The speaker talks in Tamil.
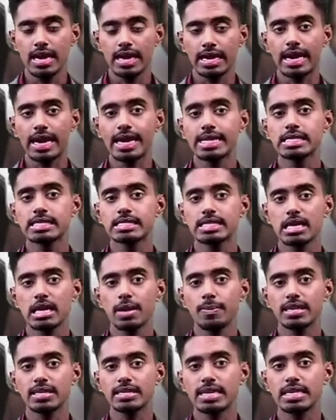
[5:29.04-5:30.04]
கைது
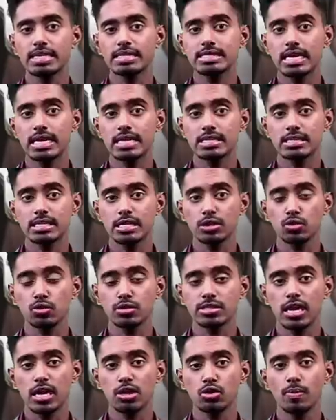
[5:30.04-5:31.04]
செய்யப்பட்ட சன்
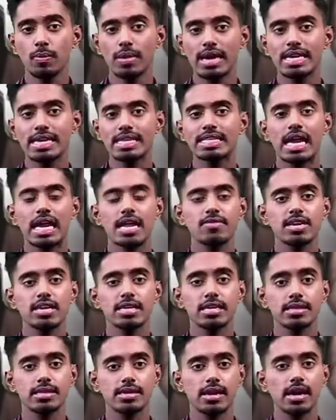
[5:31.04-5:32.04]
சந்தோசா கும்பலின்
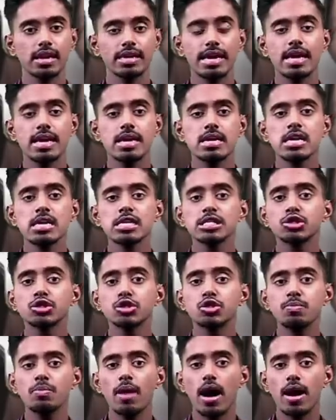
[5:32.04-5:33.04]
தலைவனுக்கு எதிராக
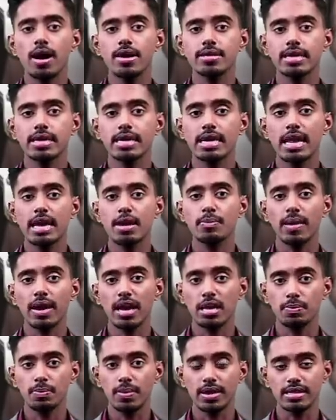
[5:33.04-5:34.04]
சுடும் ஆயுதங்களை
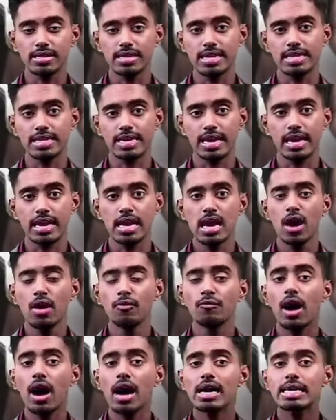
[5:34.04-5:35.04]
பயன்படுத்தியது
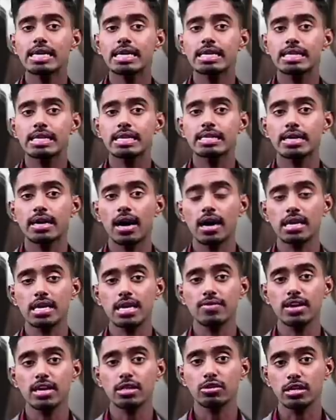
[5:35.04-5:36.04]
வாகன திருட்டு
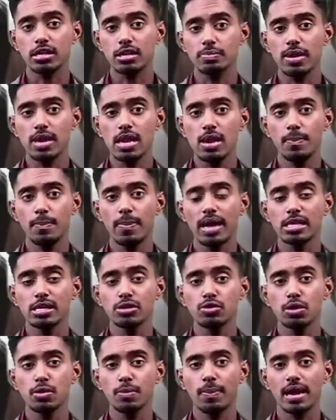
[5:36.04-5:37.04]
ஆகியவை தொடர்பில்
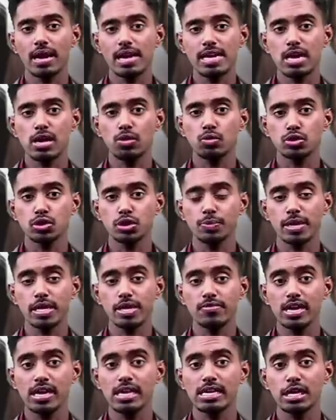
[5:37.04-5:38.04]
பதினோரு பழைய
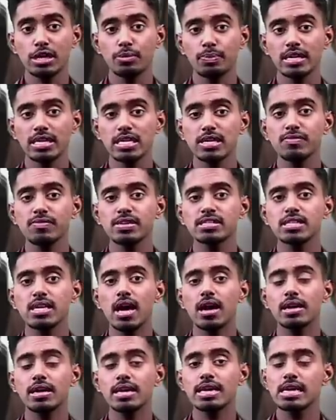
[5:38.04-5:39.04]
குற்றப்பதிவுகள் இருப்பது
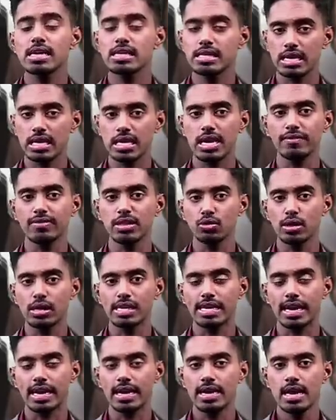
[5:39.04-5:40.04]
விசாரணையில்
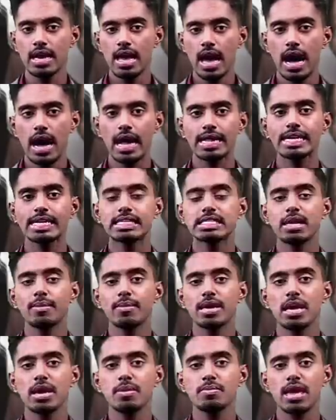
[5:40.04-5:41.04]
தெரியவந்துள்ளது வந்துள்ளது அதே
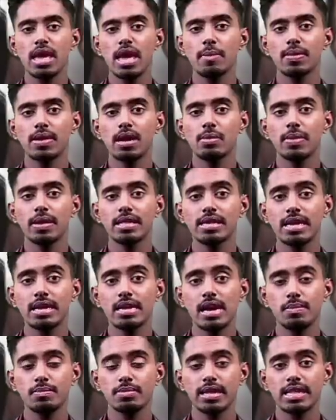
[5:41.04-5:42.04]
சமயம் ஏப்ரல்
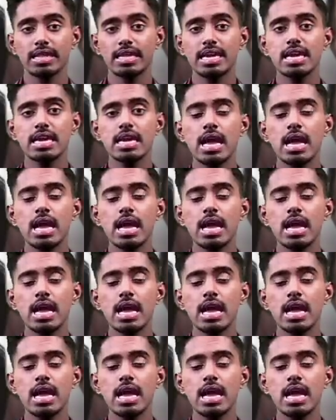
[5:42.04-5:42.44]
பதினேழாம் தேதி